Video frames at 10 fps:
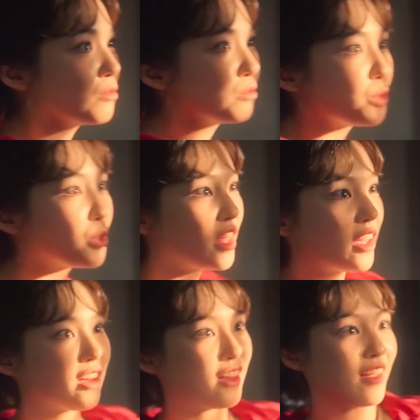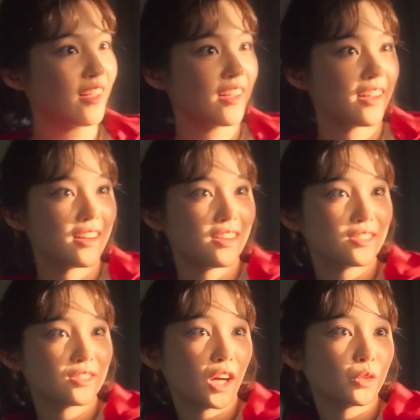Annie nhìn phát biết ngay
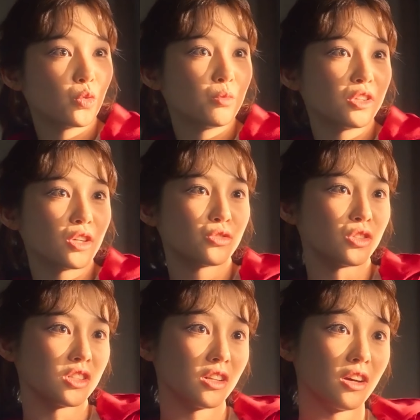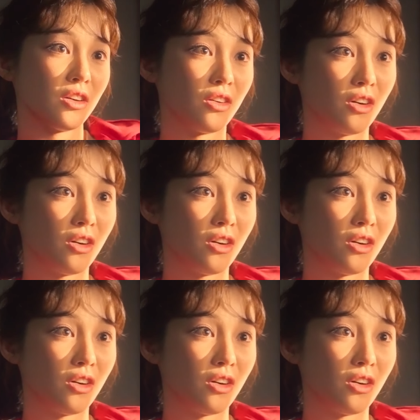Mission đang có bí mật gì đó,